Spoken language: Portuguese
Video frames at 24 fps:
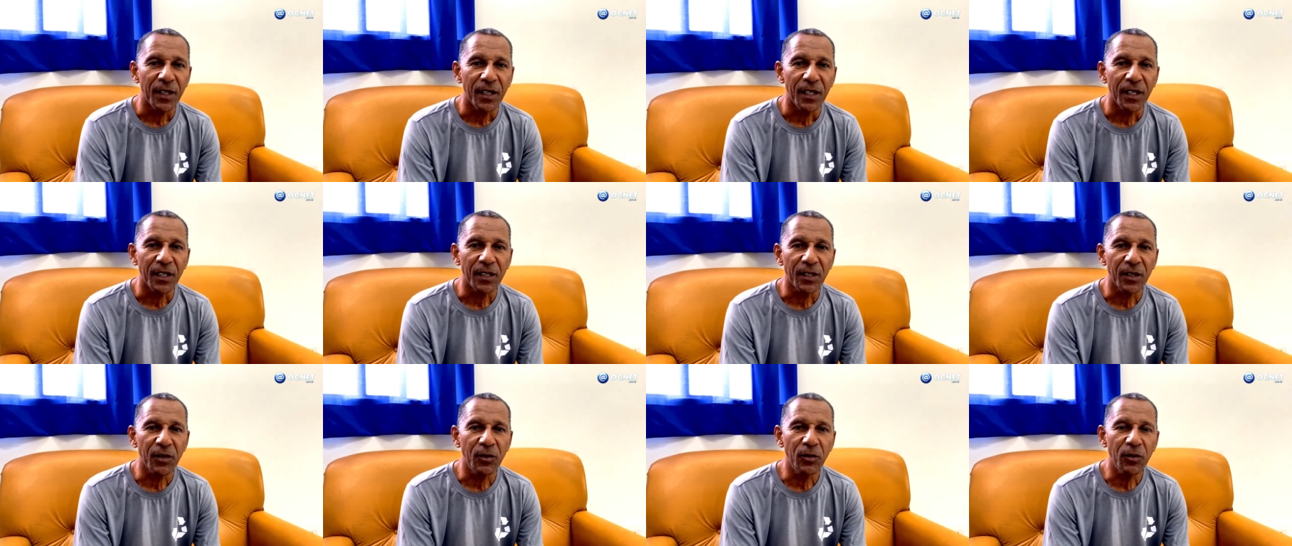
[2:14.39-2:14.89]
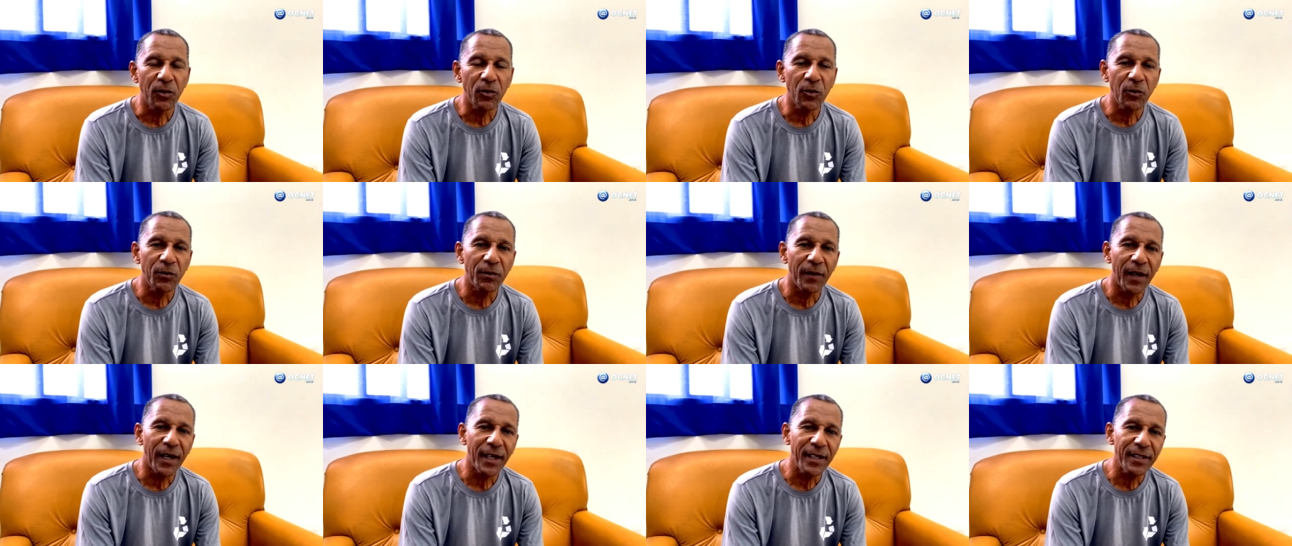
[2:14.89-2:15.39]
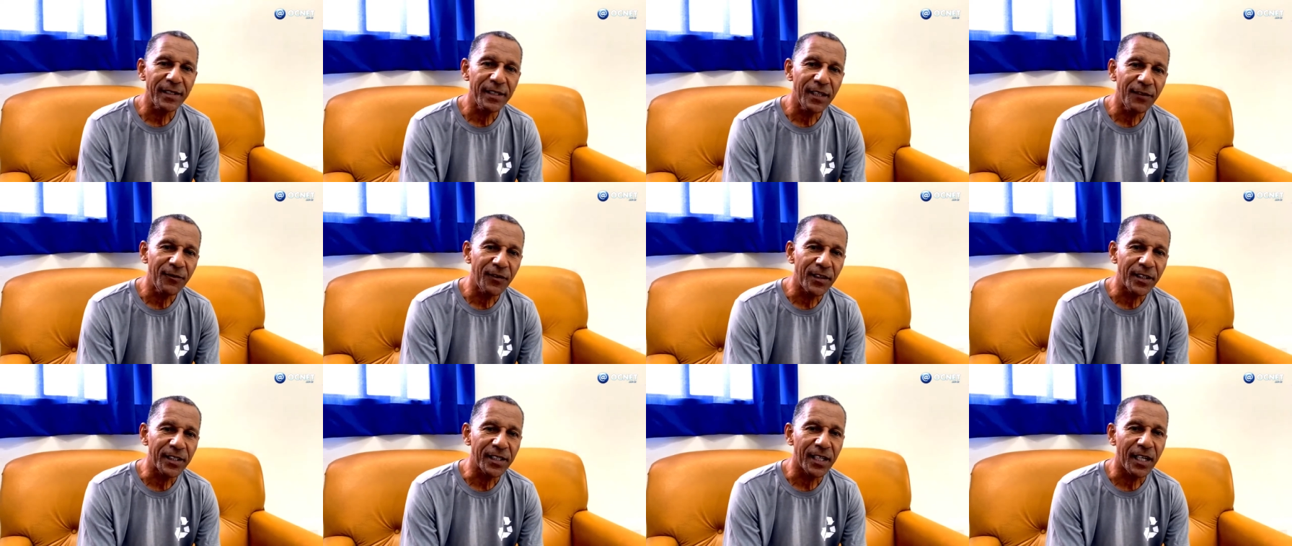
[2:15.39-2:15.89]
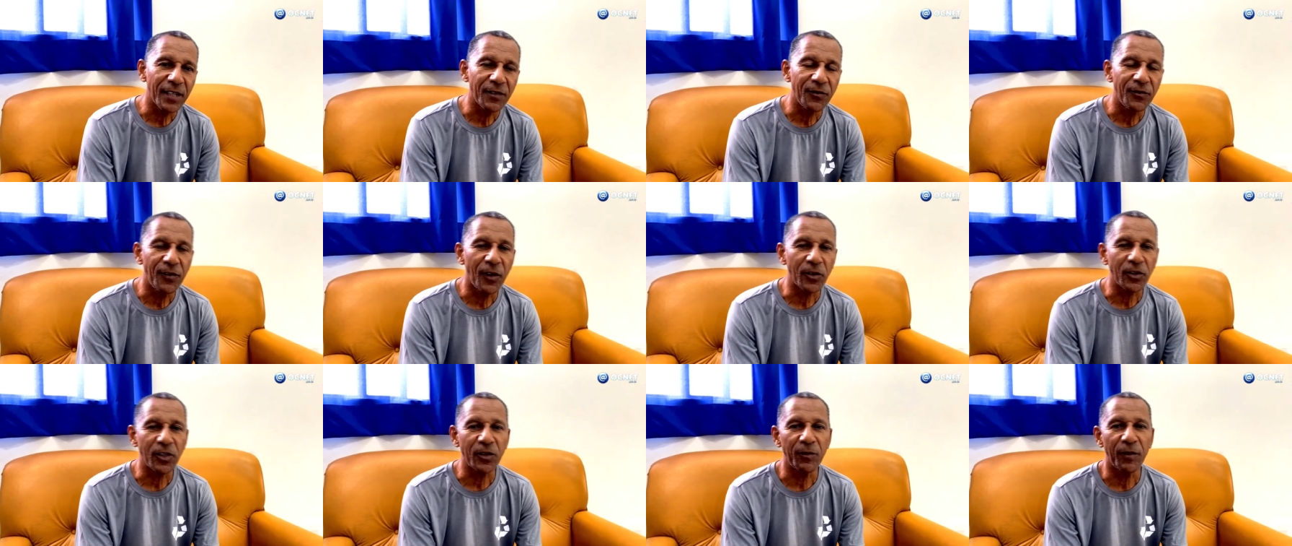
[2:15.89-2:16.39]
Então, quanto mais defasado
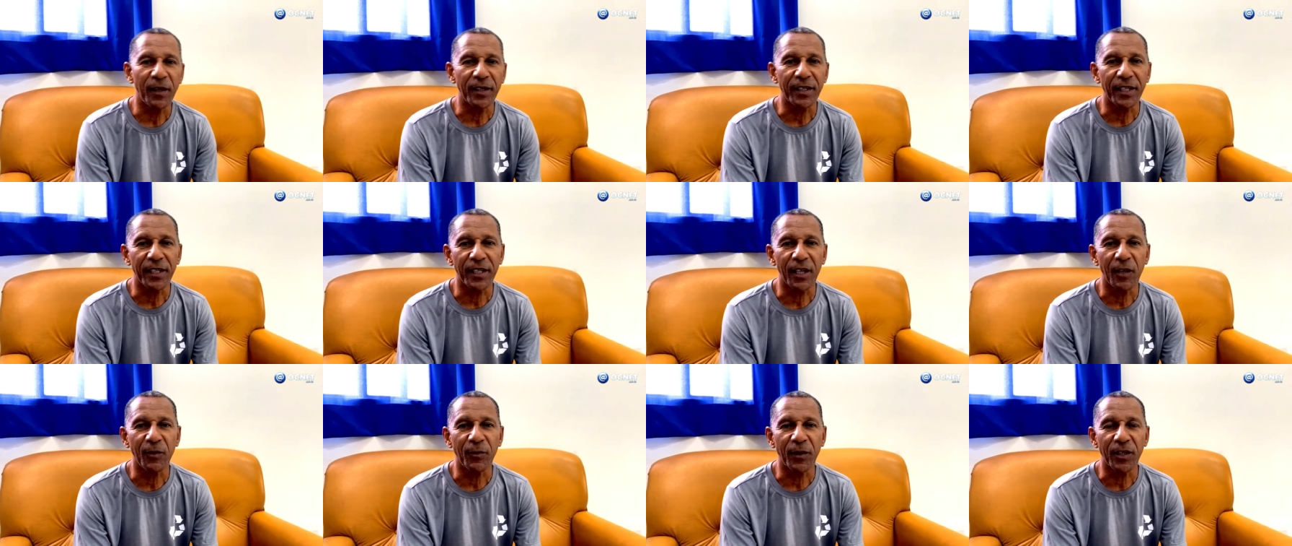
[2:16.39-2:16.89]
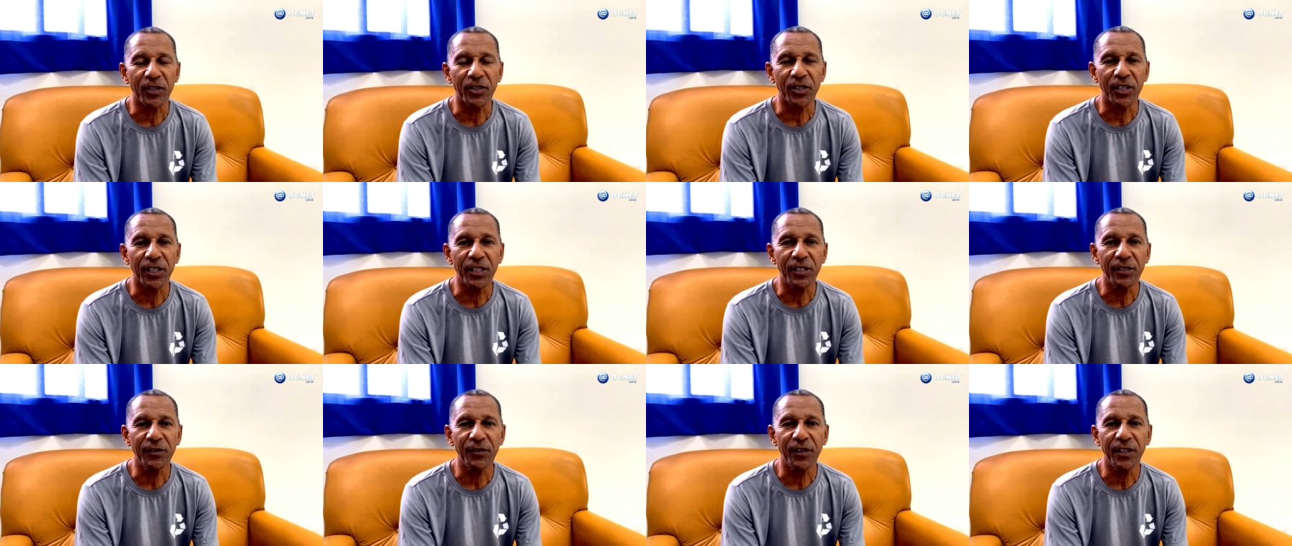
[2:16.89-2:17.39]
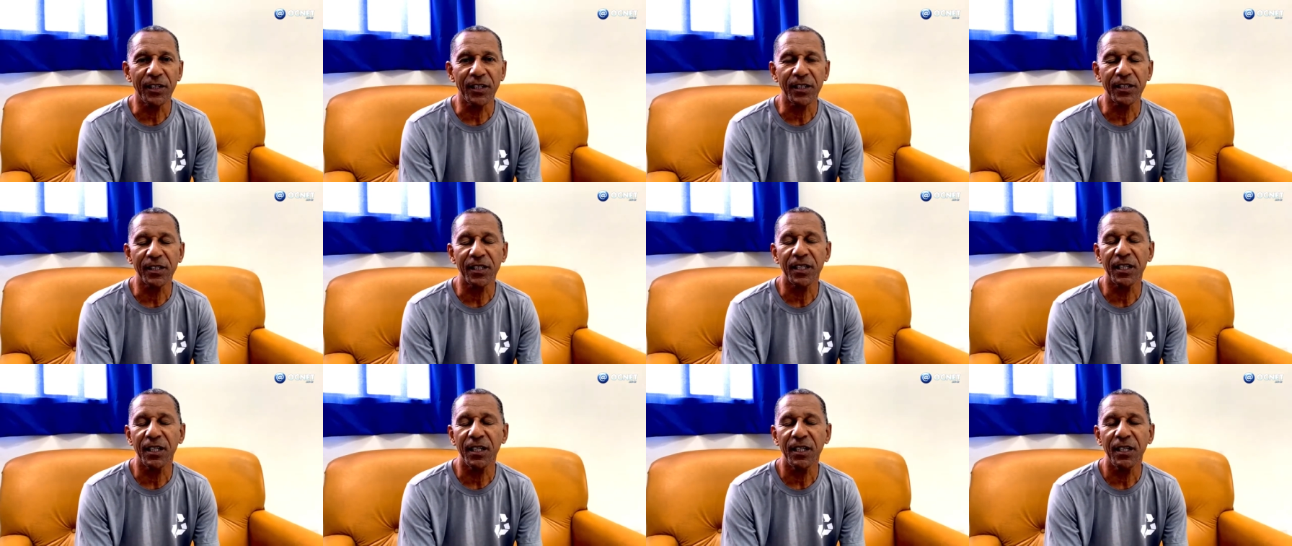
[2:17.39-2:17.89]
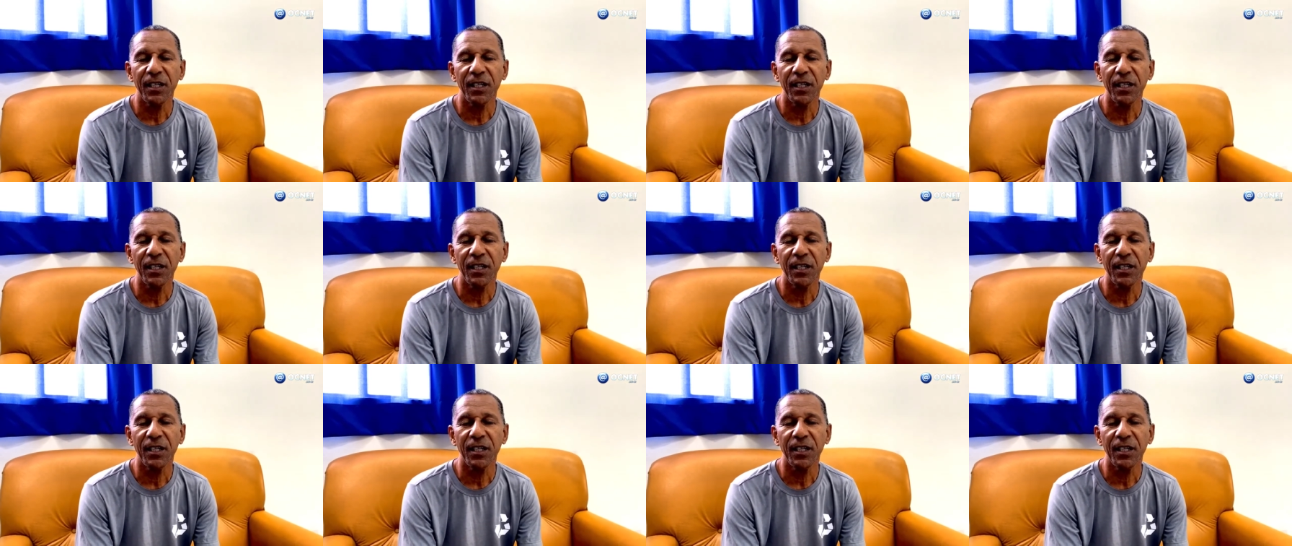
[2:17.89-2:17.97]
falta de material para a gente, vem trazer